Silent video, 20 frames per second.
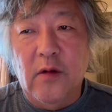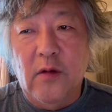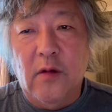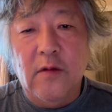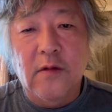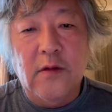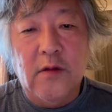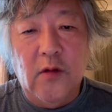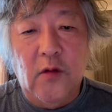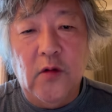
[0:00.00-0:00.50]

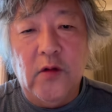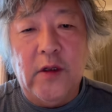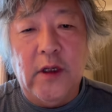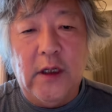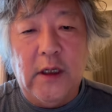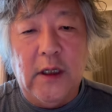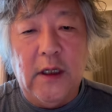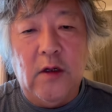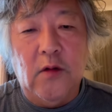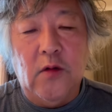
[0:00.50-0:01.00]
論争
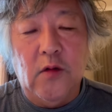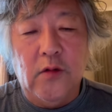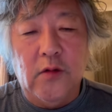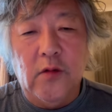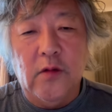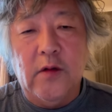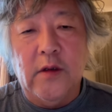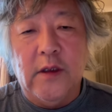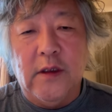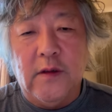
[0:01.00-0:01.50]
的なこ
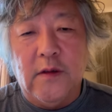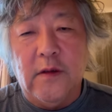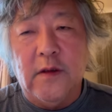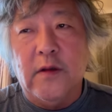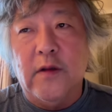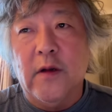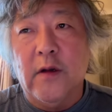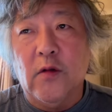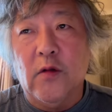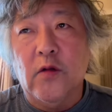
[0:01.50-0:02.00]
とについ
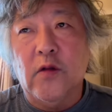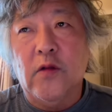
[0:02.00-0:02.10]
ては